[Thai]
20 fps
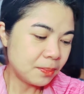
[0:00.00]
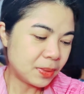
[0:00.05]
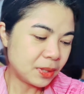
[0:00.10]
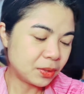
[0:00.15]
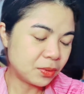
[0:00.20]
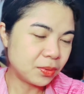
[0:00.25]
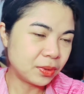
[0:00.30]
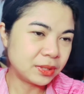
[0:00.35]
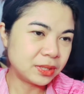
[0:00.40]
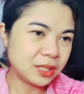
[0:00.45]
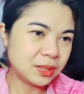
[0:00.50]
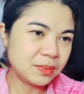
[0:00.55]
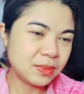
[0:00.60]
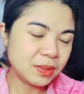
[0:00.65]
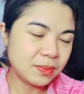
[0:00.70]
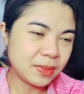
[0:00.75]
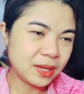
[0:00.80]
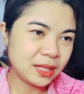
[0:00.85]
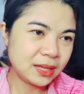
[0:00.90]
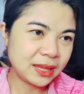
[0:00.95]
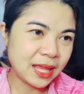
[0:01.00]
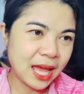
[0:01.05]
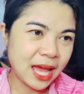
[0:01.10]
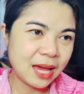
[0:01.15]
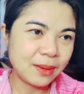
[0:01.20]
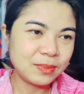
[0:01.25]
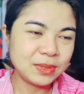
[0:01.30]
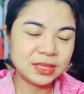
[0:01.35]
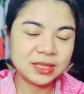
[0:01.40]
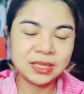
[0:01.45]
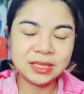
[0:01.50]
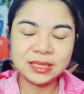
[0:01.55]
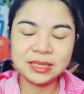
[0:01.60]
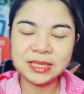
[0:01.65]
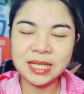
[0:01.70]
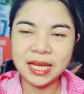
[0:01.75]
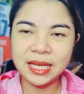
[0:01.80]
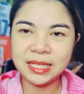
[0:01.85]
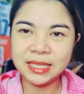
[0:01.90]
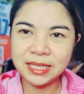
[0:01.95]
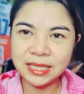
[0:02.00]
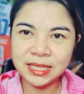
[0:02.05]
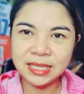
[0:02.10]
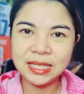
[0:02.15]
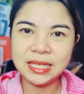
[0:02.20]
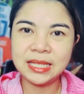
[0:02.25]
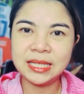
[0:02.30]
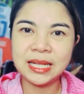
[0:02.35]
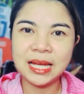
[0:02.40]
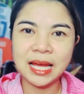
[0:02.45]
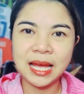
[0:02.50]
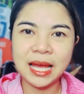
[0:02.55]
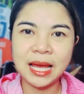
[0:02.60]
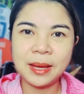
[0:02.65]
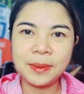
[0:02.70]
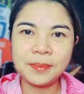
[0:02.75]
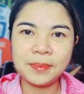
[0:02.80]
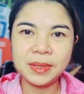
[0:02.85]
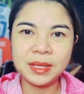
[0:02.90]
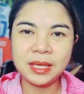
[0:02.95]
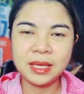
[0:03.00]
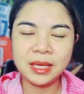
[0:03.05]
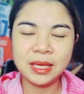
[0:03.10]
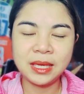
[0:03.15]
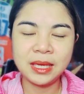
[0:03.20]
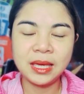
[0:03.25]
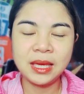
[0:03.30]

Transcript: เป็นคนที่มีเมตตามีจิตใจดีนะคะมี